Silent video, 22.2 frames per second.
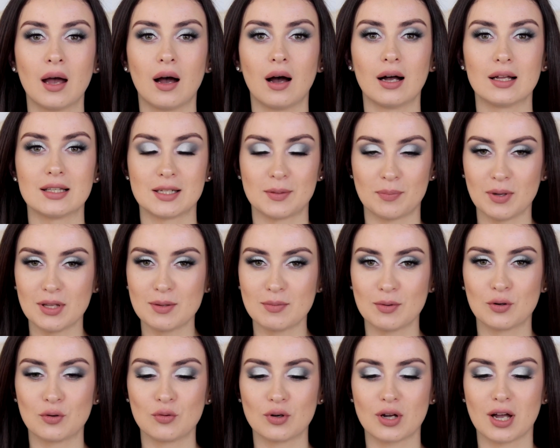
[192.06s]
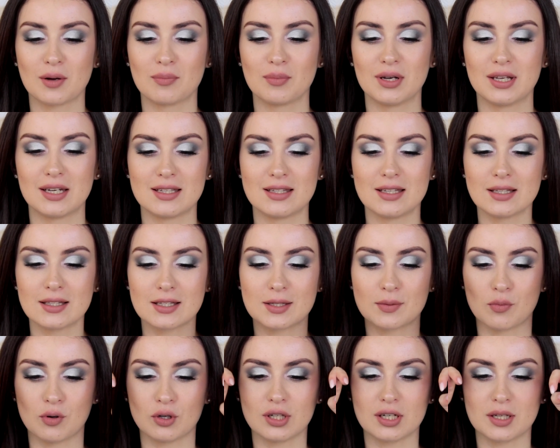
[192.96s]
а, терпеть не могу, как мои ресницы
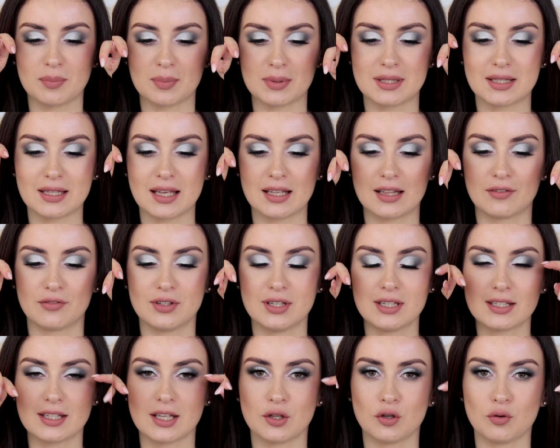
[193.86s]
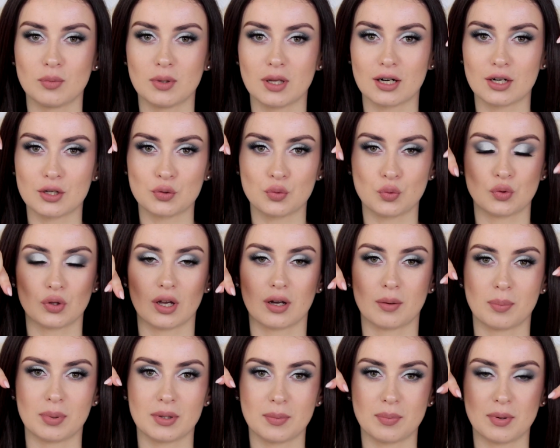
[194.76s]
смотрят постоянно вниз, они у меня растут
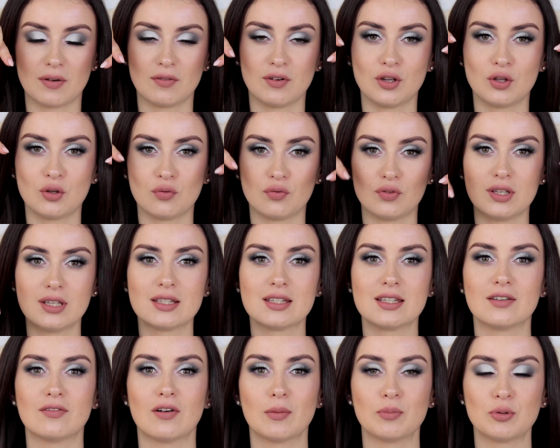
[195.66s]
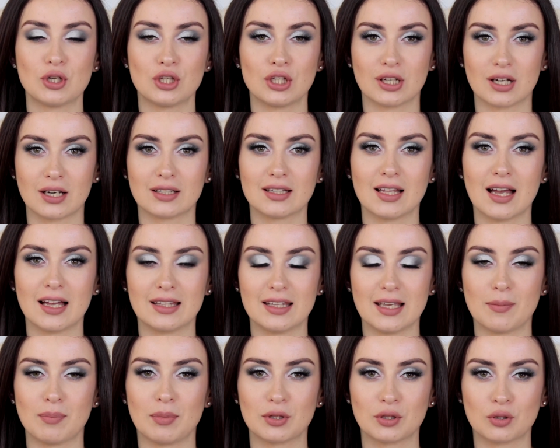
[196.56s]
так по направлению вниз и вообще никогда
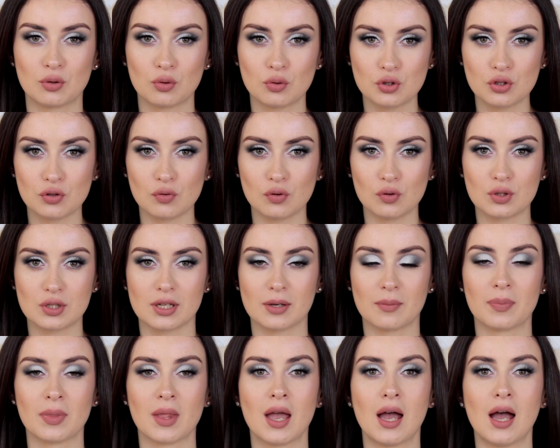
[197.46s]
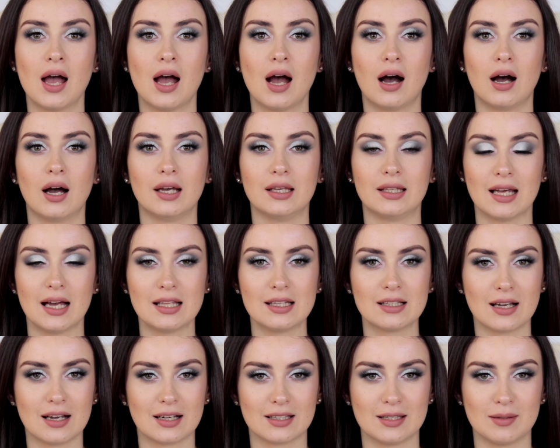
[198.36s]
не подкручиваются. Я
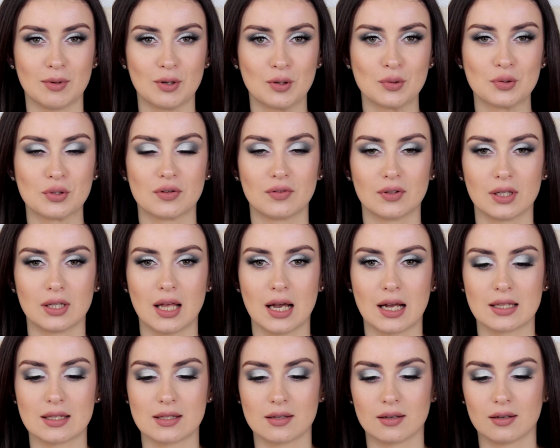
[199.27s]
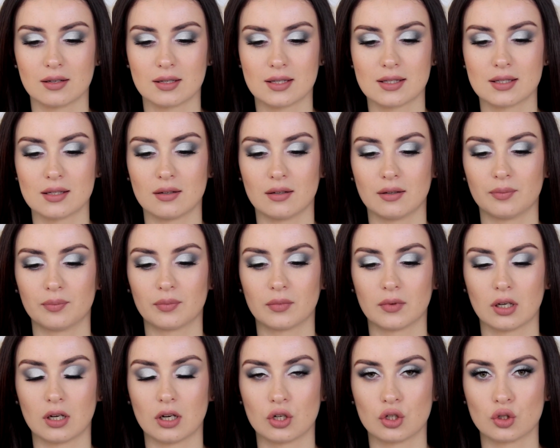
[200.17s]
никак не могу совладать а, с
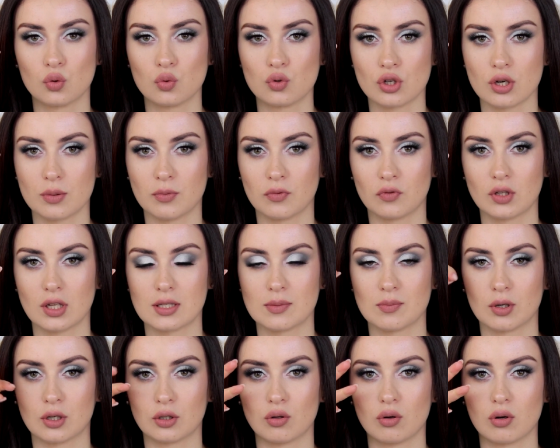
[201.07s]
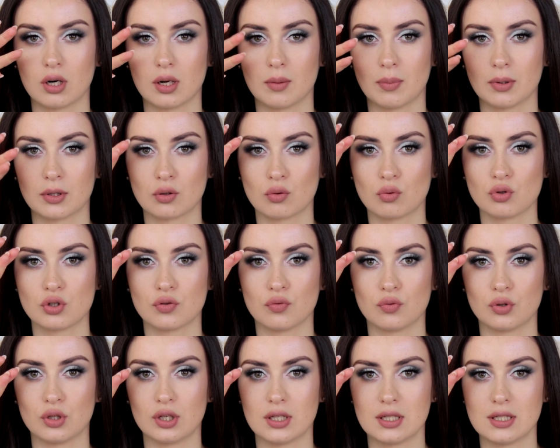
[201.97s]
штучками вот этими, которые
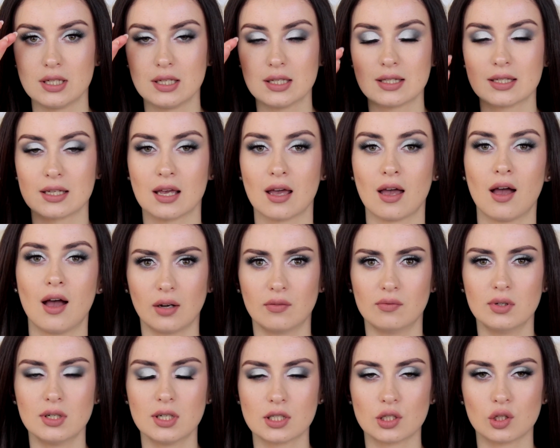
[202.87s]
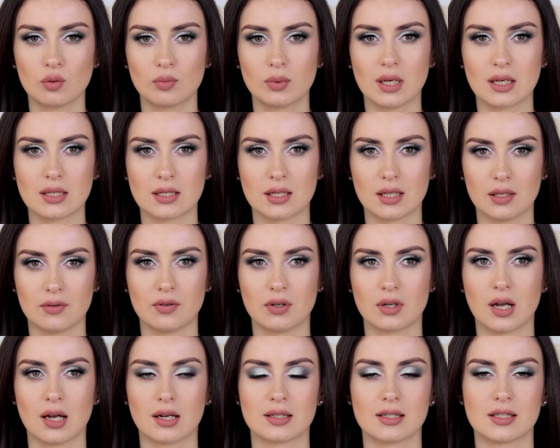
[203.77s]
подкручивают ресницы. Вылезла у меня с
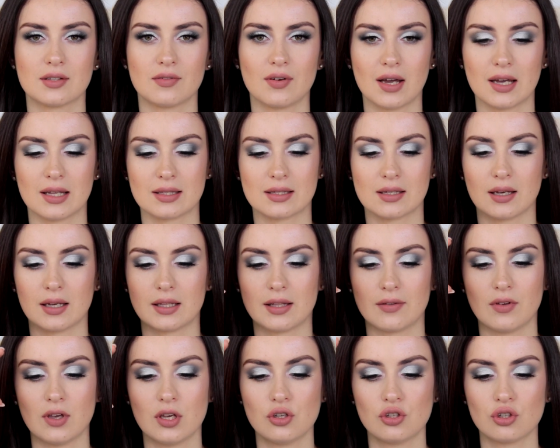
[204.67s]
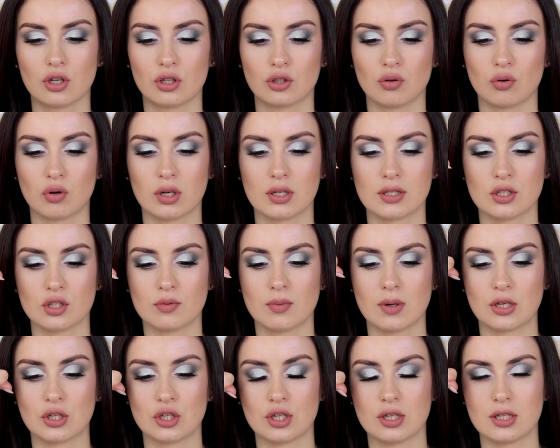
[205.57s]
головы, как называется эта вещь, которой
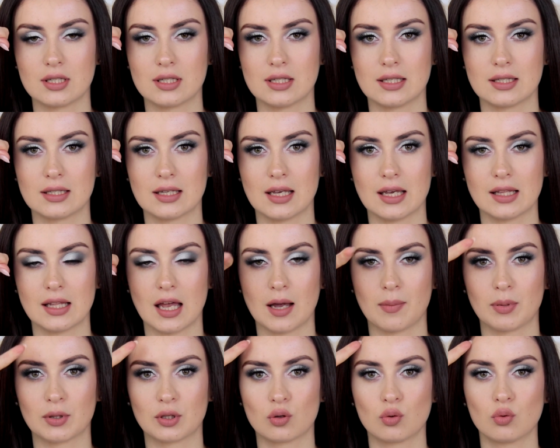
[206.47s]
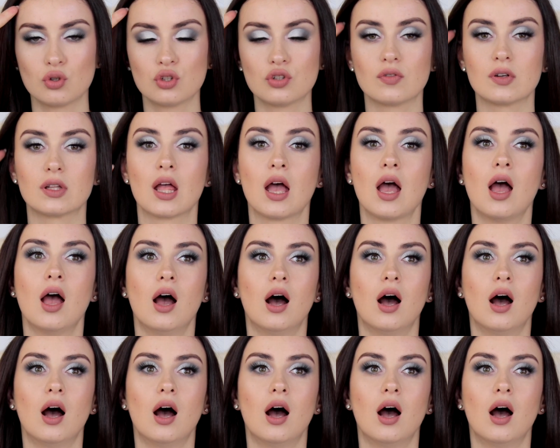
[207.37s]
зажимаешь ресницы, и она их подкручивает